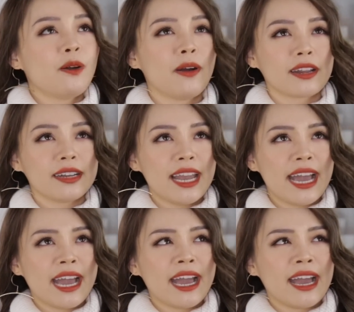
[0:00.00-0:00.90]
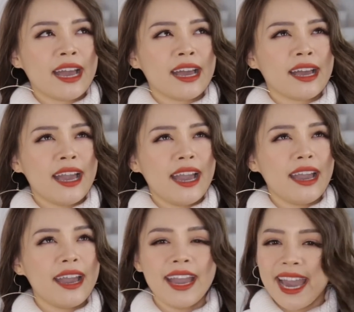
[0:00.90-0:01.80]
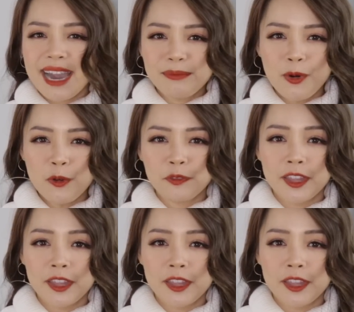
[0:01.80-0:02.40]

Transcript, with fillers: hoặc là Aha Move